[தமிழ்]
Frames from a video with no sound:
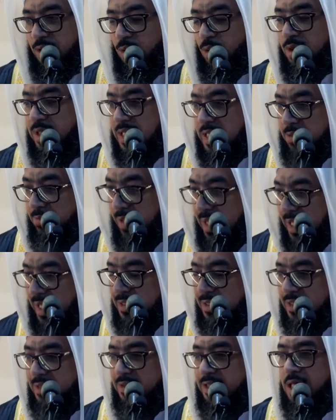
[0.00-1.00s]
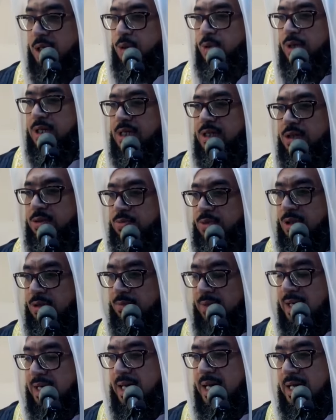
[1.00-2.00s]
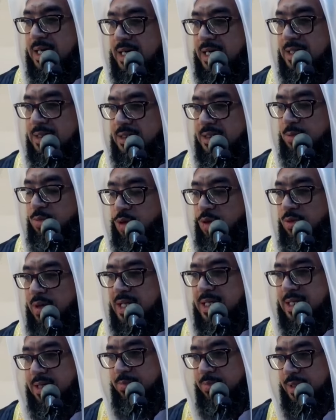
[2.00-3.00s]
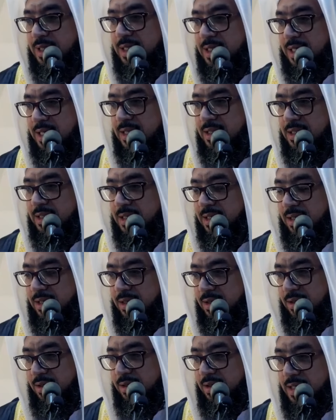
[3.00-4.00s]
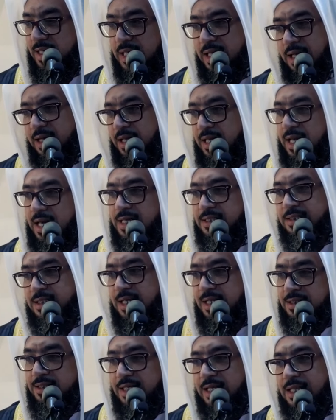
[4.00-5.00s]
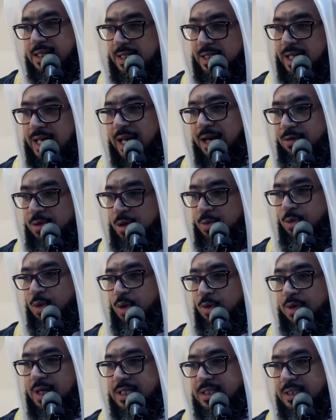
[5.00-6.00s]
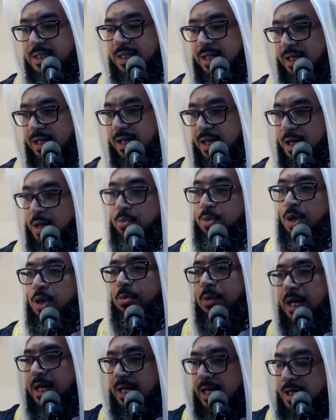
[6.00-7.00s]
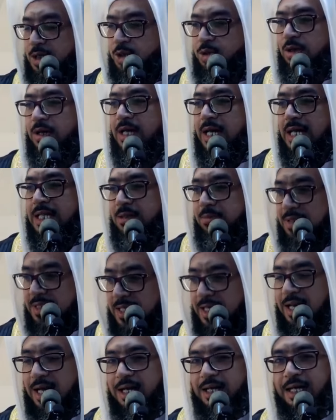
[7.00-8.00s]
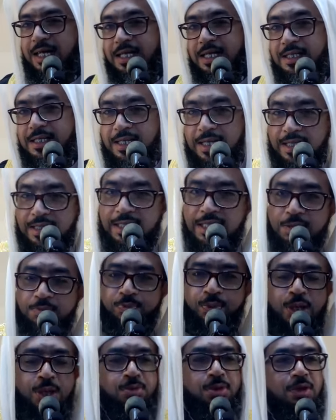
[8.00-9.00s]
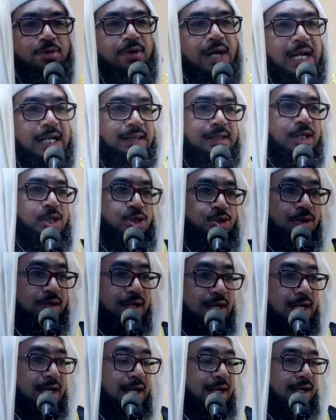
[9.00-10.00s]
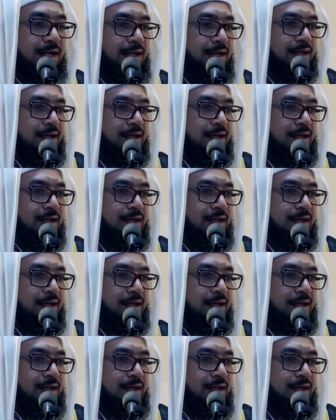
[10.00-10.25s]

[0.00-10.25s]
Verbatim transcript: ஒரு இபாதத்தை குறித்து பெருமானாரிடத்தில் முன்வைக்கப்படுகிறது இன்றைய அசுரத்தில் இந்த கேள்வியை முன் வச்சு பெருமானார் சொல்லாத பதிலாக இது இருந்து இப்படி ஒரு வார்த்தை சொன்னால்